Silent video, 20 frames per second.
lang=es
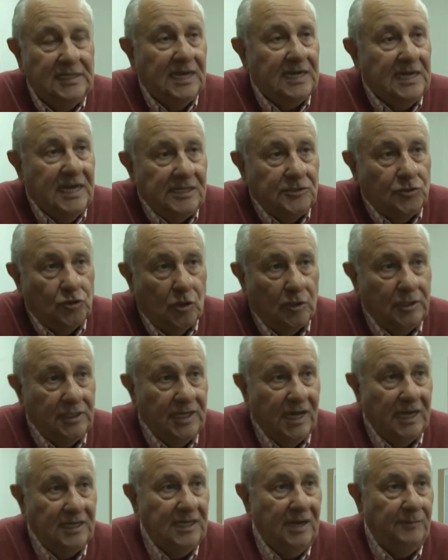¿De qué
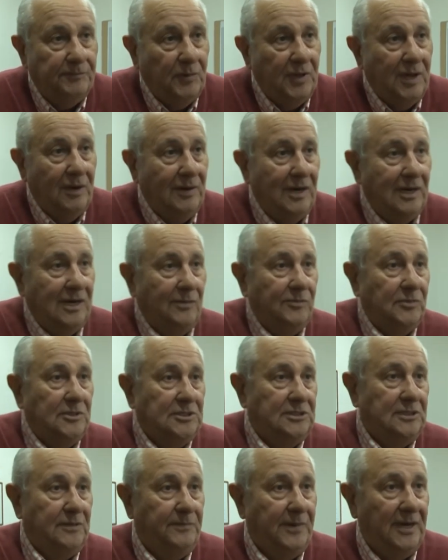solidaridad puede hablar la
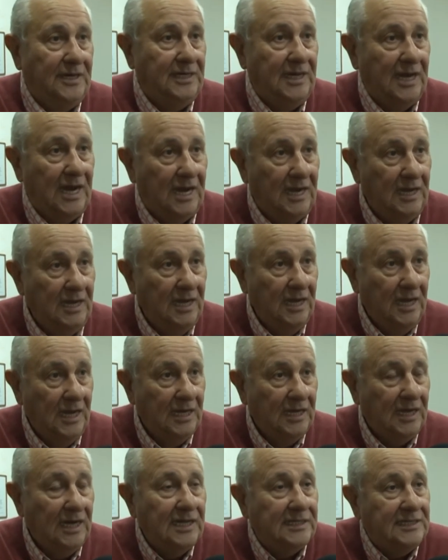municipalidad
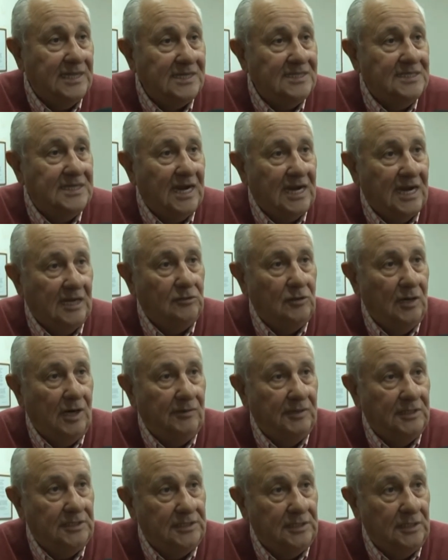que le están sacando
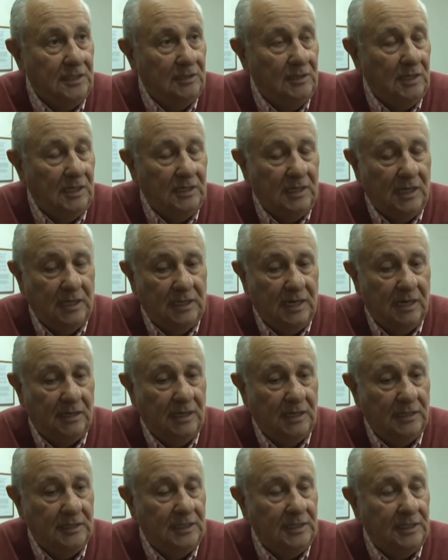
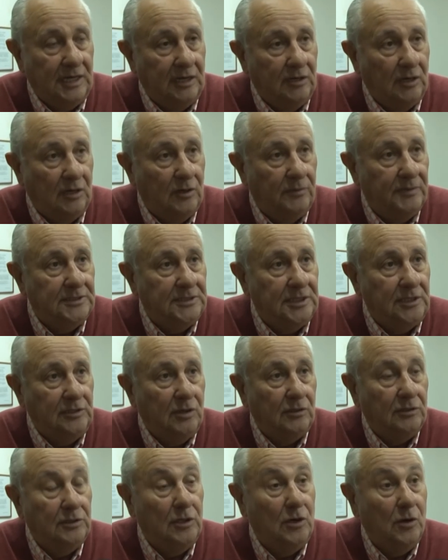el, dinero a
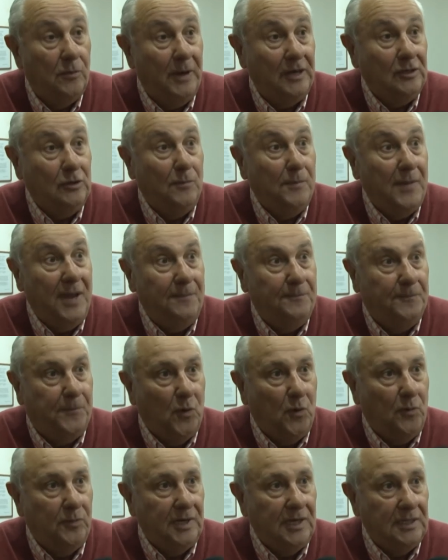vecinos de los barrios más
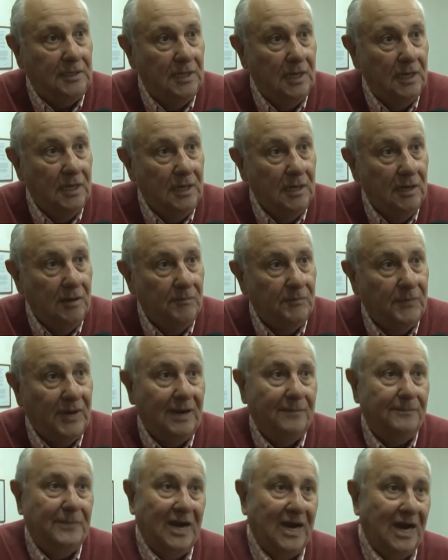pobres
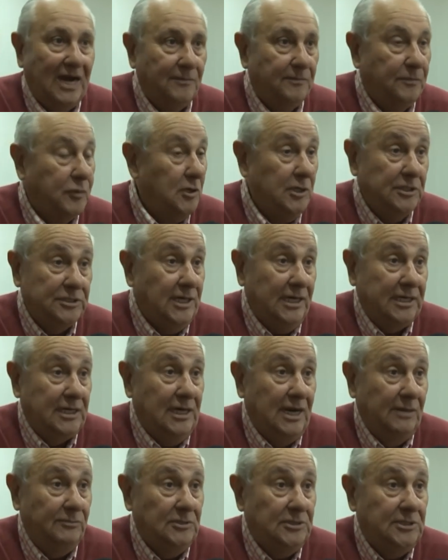para pagar? Porque ya
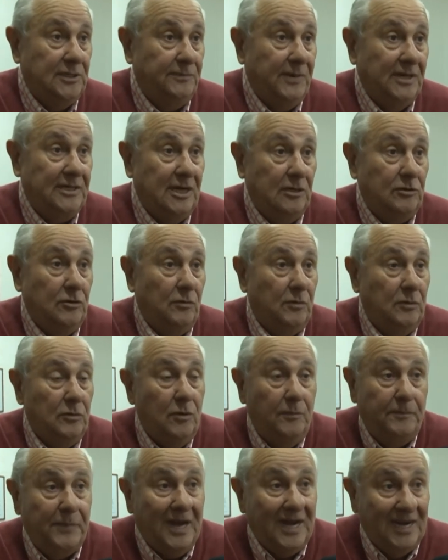que la municipalidad no,
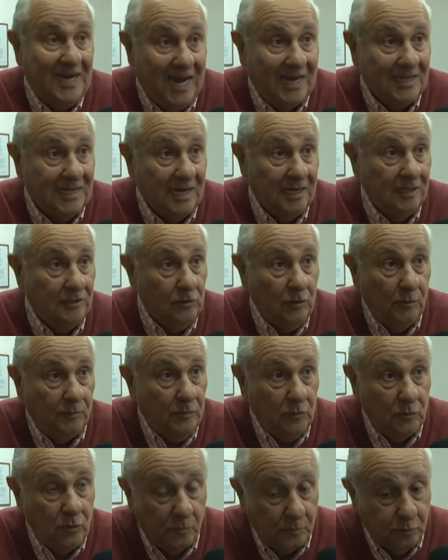no paga nada, no,
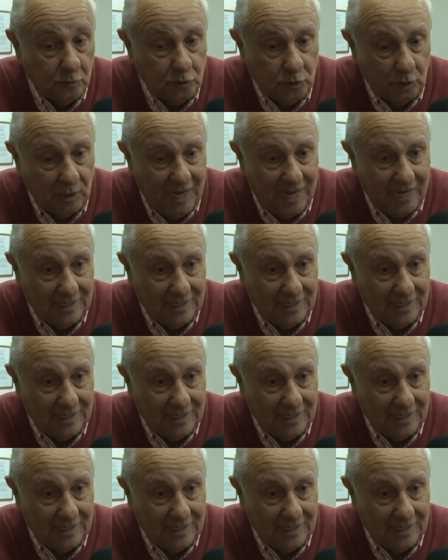no puso